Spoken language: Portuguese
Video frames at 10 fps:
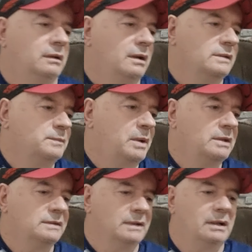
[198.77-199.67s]
as
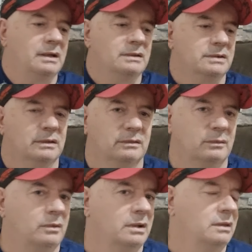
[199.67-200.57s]
paisagens,
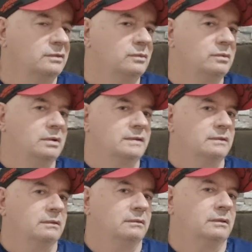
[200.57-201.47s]
olhando as ruas,
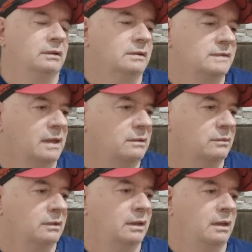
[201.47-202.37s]
certo?